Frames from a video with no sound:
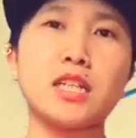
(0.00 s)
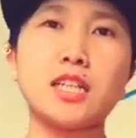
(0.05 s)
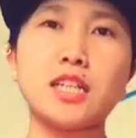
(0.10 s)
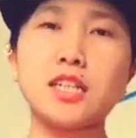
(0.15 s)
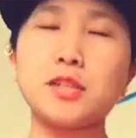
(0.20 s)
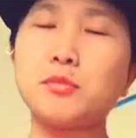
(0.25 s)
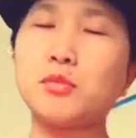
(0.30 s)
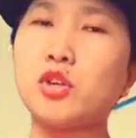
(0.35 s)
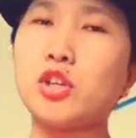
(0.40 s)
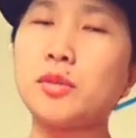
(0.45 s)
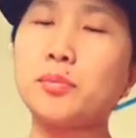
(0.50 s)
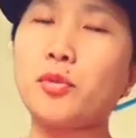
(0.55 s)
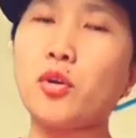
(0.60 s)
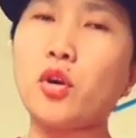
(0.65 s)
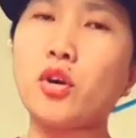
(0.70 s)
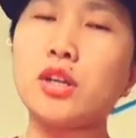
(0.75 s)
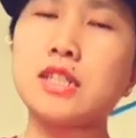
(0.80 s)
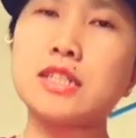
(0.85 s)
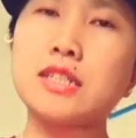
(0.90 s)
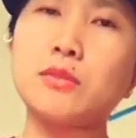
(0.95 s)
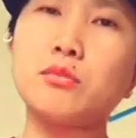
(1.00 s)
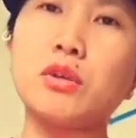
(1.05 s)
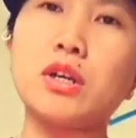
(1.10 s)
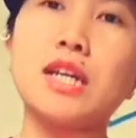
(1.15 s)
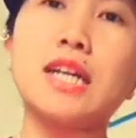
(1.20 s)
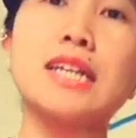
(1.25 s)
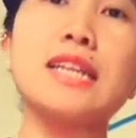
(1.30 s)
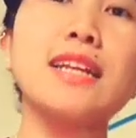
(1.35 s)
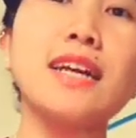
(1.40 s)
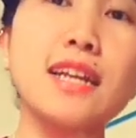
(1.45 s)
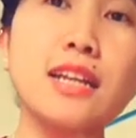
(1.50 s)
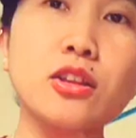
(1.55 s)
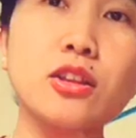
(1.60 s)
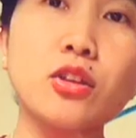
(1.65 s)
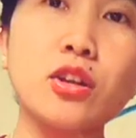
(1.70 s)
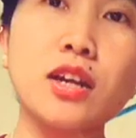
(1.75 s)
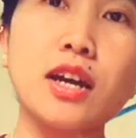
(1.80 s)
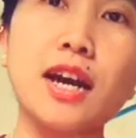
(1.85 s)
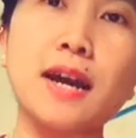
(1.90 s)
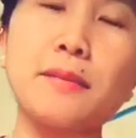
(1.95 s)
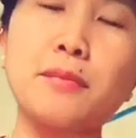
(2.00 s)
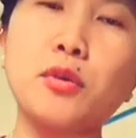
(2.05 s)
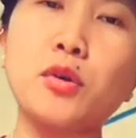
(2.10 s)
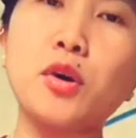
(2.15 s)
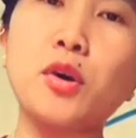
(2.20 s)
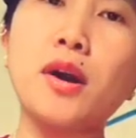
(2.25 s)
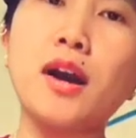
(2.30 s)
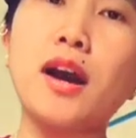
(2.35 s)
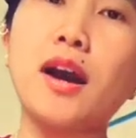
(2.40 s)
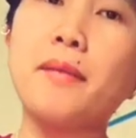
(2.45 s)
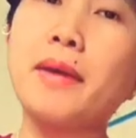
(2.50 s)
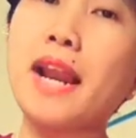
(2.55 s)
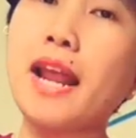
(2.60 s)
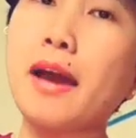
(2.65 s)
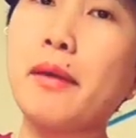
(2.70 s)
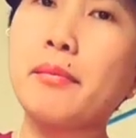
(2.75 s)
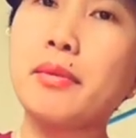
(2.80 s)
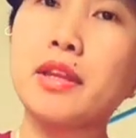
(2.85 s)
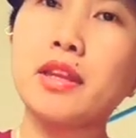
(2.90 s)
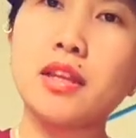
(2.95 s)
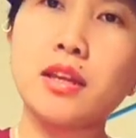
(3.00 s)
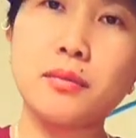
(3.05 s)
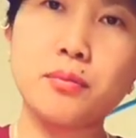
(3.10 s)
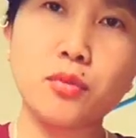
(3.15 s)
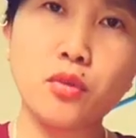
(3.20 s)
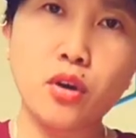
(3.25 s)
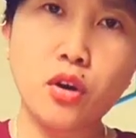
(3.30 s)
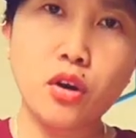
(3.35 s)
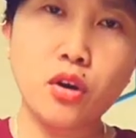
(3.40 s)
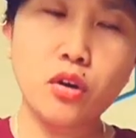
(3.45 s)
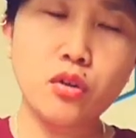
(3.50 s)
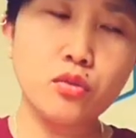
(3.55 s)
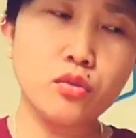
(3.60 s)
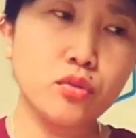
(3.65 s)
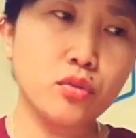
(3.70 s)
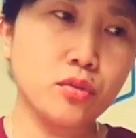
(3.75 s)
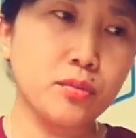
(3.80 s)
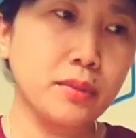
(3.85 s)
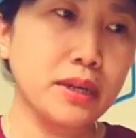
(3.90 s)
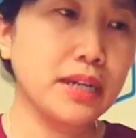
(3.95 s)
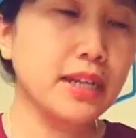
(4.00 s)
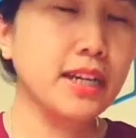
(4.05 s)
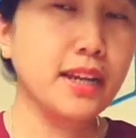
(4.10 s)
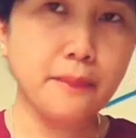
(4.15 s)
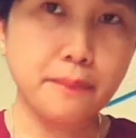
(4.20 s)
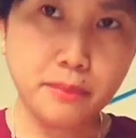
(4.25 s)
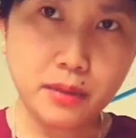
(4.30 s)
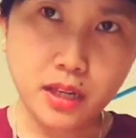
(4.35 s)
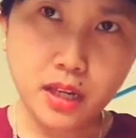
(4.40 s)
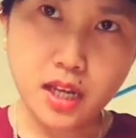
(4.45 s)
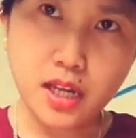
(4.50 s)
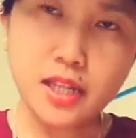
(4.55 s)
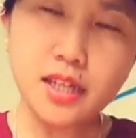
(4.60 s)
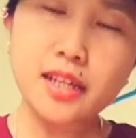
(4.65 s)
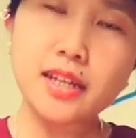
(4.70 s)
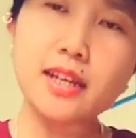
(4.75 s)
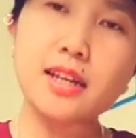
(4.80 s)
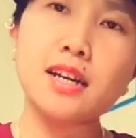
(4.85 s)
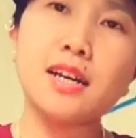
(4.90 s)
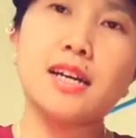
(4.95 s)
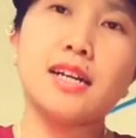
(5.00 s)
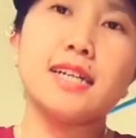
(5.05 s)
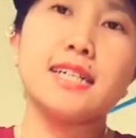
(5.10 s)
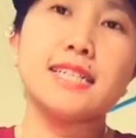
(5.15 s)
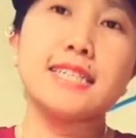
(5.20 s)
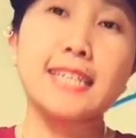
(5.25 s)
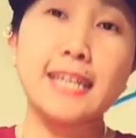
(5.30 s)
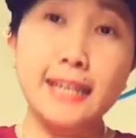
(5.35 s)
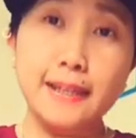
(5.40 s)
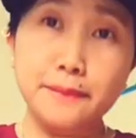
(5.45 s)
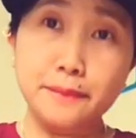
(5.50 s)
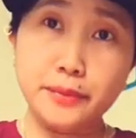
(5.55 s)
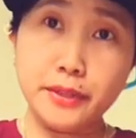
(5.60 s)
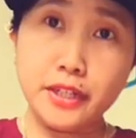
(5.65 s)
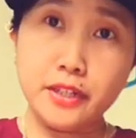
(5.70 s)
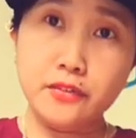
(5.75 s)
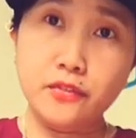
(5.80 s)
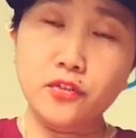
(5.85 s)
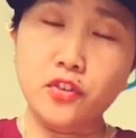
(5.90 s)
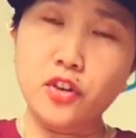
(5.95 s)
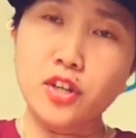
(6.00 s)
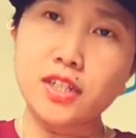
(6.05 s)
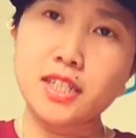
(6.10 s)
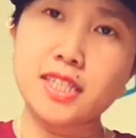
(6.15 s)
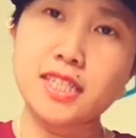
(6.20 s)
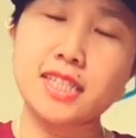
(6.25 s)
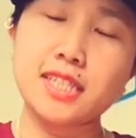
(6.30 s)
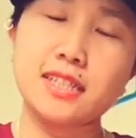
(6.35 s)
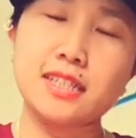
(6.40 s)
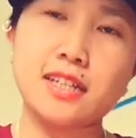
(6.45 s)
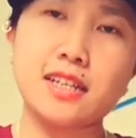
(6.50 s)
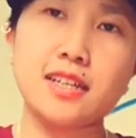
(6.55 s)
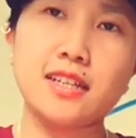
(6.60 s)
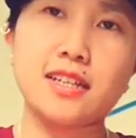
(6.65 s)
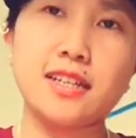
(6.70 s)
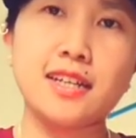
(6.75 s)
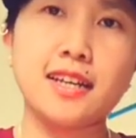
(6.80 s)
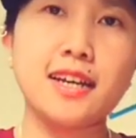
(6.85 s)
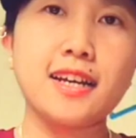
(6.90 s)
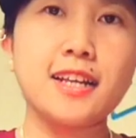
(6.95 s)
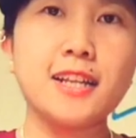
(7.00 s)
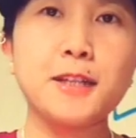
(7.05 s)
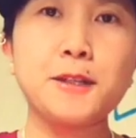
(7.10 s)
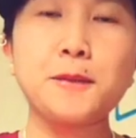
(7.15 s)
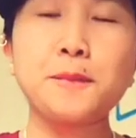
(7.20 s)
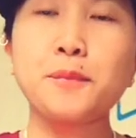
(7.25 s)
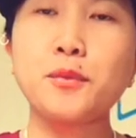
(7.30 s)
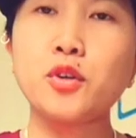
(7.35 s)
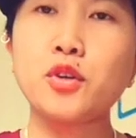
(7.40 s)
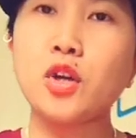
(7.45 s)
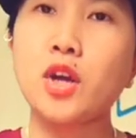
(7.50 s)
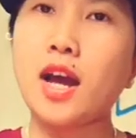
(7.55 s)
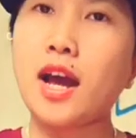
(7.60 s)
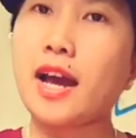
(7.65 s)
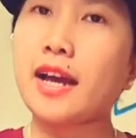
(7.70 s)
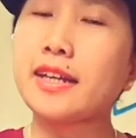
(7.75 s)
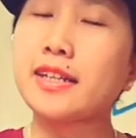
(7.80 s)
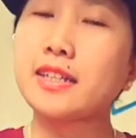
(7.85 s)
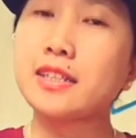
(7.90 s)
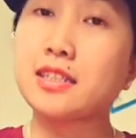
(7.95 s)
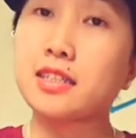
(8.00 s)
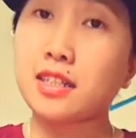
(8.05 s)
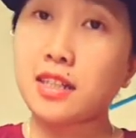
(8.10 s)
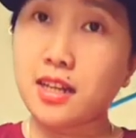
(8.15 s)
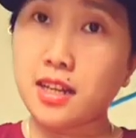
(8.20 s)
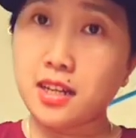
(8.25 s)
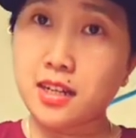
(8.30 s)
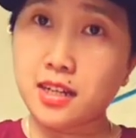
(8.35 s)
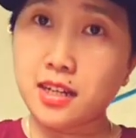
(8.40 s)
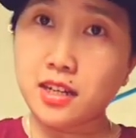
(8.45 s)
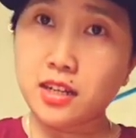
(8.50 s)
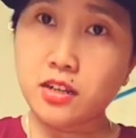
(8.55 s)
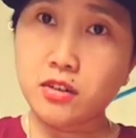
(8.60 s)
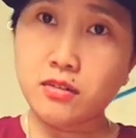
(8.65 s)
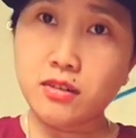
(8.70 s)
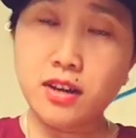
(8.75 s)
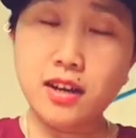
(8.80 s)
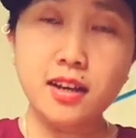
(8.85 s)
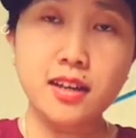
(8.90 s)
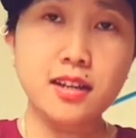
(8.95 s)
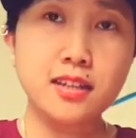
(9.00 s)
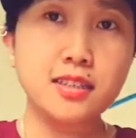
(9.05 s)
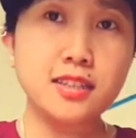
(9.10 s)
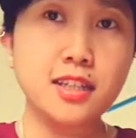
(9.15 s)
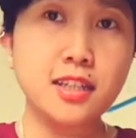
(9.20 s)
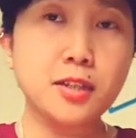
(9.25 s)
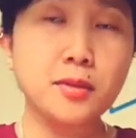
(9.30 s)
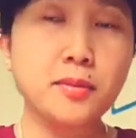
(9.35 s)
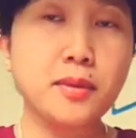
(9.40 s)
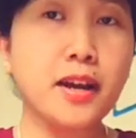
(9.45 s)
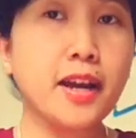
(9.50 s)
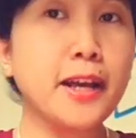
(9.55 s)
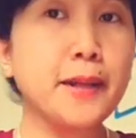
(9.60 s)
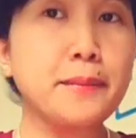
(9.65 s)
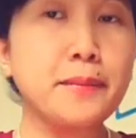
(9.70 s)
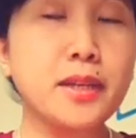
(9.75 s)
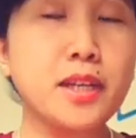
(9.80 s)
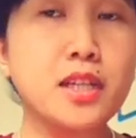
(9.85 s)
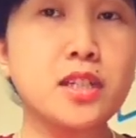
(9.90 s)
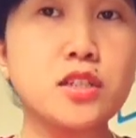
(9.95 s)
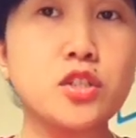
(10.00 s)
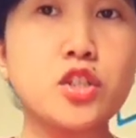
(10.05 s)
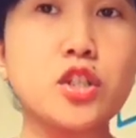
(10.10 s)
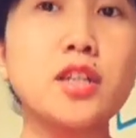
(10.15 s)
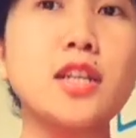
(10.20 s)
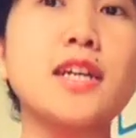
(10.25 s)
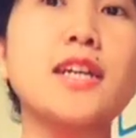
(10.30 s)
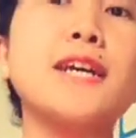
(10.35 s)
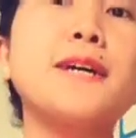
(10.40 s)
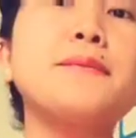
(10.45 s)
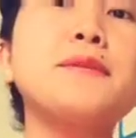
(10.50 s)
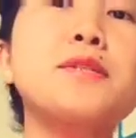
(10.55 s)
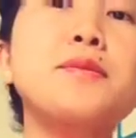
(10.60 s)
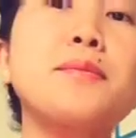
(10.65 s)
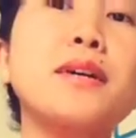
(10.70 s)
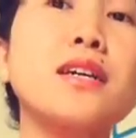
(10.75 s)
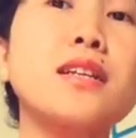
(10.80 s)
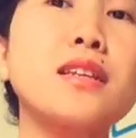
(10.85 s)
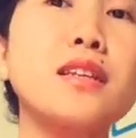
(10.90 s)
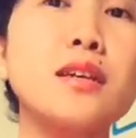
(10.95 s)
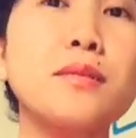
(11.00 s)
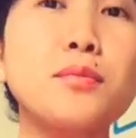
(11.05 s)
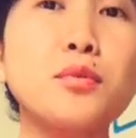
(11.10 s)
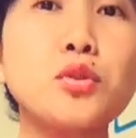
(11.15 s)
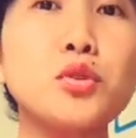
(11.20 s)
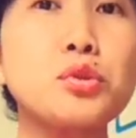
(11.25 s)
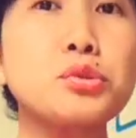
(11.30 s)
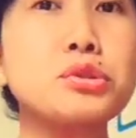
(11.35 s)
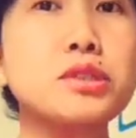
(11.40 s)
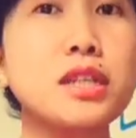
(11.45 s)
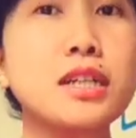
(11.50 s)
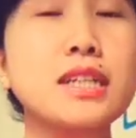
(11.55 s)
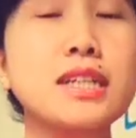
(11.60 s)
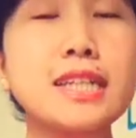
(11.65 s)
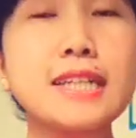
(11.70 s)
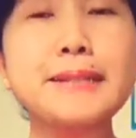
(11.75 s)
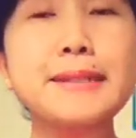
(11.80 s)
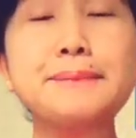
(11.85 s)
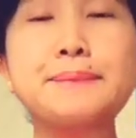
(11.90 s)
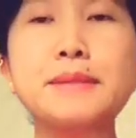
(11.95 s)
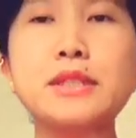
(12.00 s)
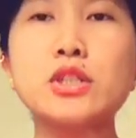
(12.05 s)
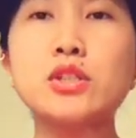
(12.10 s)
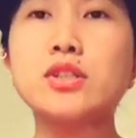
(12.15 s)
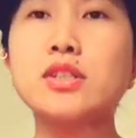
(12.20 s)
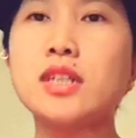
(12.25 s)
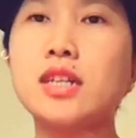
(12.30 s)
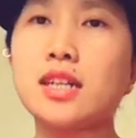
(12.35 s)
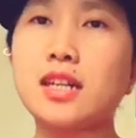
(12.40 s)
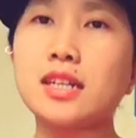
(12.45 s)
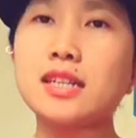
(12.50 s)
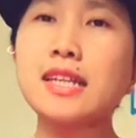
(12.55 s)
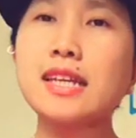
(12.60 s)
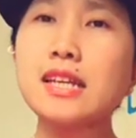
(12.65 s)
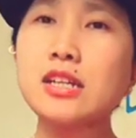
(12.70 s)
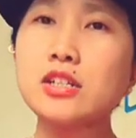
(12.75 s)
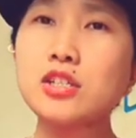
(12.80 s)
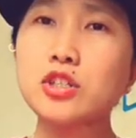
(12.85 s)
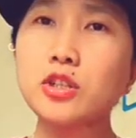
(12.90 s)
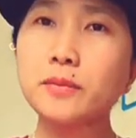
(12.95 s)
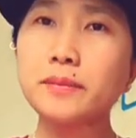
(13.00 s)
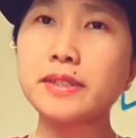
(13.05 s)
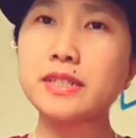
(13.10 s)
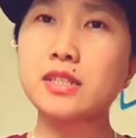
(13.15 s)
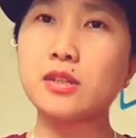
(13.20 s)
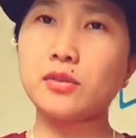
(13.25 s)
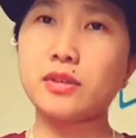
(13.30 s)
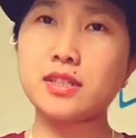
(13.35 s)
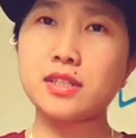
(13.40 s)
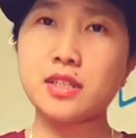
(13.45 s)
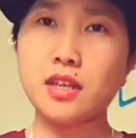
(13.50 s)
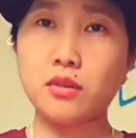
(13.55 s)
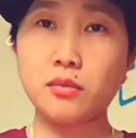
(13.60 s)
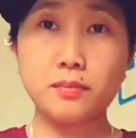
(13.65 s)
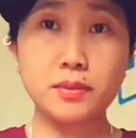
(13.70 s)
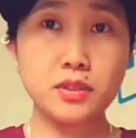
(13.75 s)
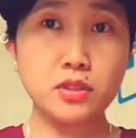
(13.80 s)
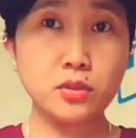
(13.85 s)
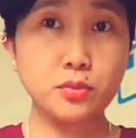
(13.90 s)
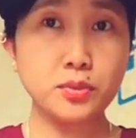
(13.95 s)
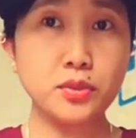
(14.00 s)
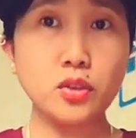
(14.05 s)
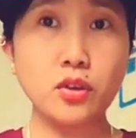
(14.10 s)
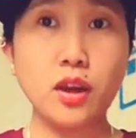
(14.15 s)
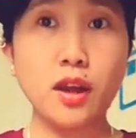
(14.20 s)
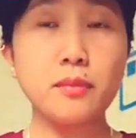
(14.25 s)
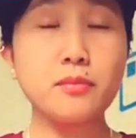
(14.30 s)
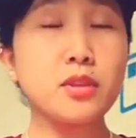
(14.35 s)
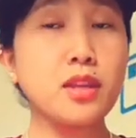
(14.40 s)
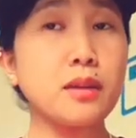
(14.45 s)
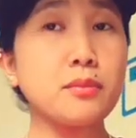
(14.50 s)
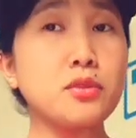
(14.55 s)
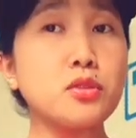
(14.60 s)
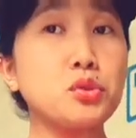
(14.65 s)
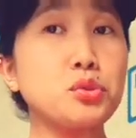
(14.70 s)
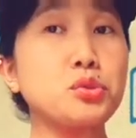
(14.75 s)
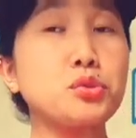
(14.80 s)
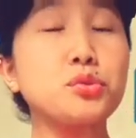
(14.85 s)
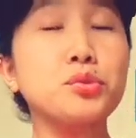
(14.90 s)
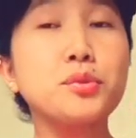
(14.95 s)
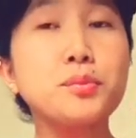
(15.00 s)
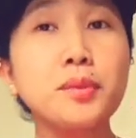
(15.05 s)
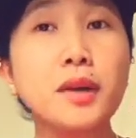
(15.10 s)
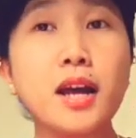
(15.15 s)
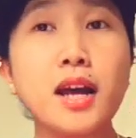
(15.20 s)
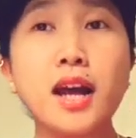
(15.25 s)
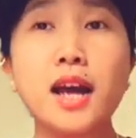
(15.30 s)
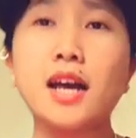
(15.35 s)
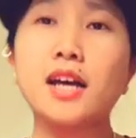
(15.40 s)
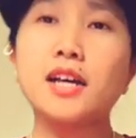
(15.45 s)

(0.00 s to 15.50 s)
na-demonyo po ako ng isang buwan. At narito na nga po, uh, malapit na po akong mag-reapply sa April 14. Ayan, yun po yung aking kasalanan na Kaya sa ating mga kaibigan diyan, ayan, mas maganda po yung sariling video na lang. Thank you so much sa walang sawang pag-support yung Abu Dhabi YouTube.